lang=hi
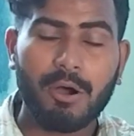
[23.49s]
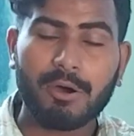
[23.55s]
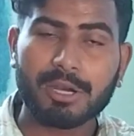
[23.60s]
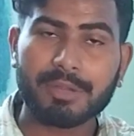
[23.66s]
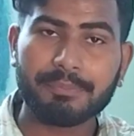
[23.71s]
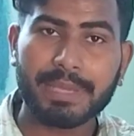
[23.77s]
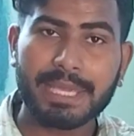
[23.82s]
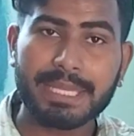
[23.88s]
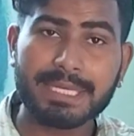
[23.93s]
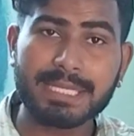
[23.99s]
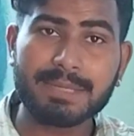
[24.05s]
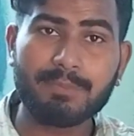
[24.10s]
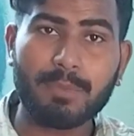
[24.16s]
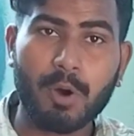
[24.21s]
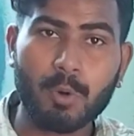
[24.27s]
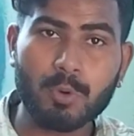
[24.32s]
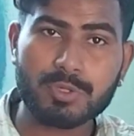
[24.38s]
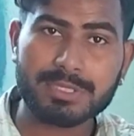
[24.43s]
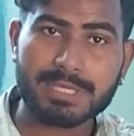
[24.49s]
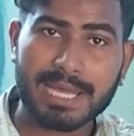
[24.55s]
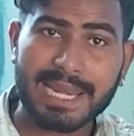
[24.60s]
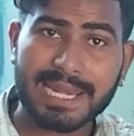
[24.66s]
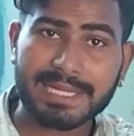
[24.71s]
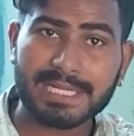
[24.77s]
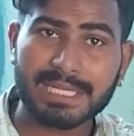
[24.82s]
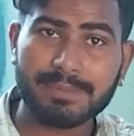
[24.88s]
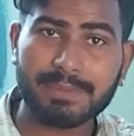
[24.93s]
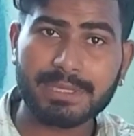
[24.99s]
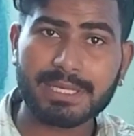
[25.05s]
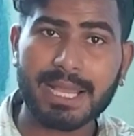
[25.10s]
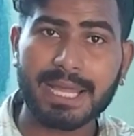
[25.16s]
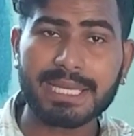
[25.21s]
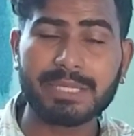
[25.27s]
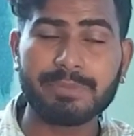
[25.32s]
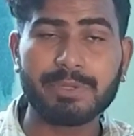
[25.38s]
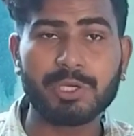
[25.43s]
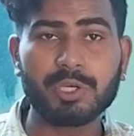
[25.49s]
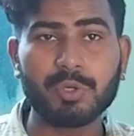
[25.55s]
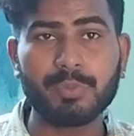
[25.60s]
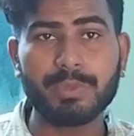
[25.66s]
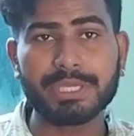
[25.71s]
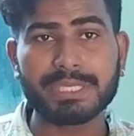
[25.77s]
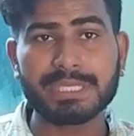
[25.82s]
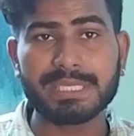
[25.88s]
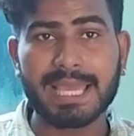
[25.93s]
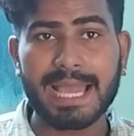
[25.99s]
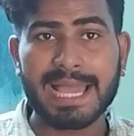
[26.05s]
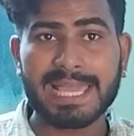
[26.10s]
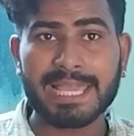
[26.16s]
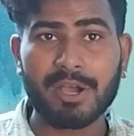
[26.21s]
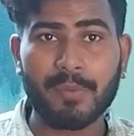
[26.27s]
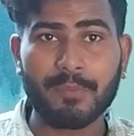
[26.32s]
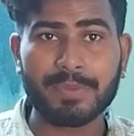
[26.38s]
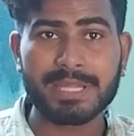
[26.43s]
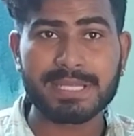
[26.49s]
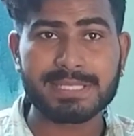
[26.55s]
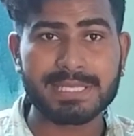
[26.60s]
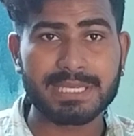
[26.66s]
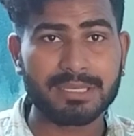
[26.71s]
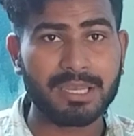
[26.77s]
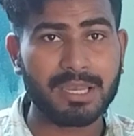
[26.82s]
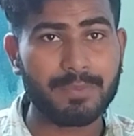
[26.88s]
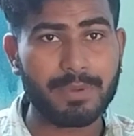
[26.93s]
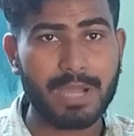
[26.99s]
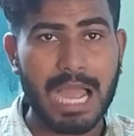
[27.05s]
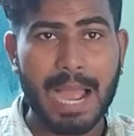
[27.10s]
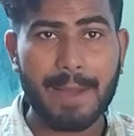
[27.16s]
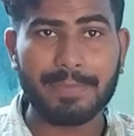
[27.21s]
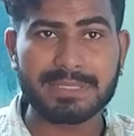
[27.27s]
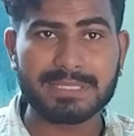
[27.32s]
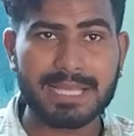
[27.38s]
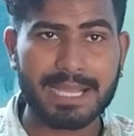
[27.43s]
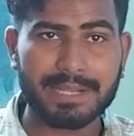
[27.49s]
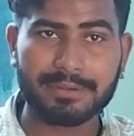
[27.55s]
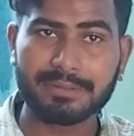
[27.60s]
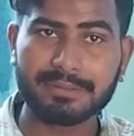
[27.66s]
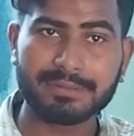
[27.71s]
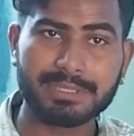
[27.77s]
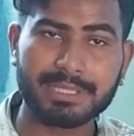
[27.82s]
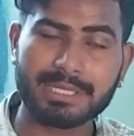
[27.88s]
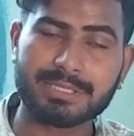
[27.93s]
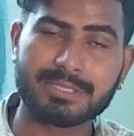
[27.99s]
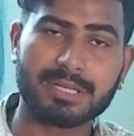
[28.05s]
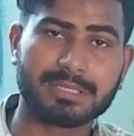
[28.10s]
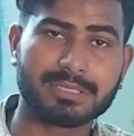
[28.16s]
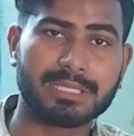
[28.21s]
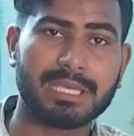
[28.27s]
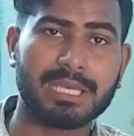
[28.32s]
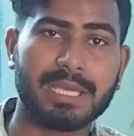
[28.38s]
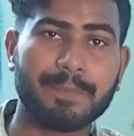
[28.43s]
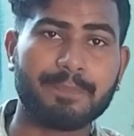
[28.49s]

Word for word: और मैंने बहुत सारा टीवी का रिव्यू भी किया है अपने चैनल पर आप जाकर देख सकते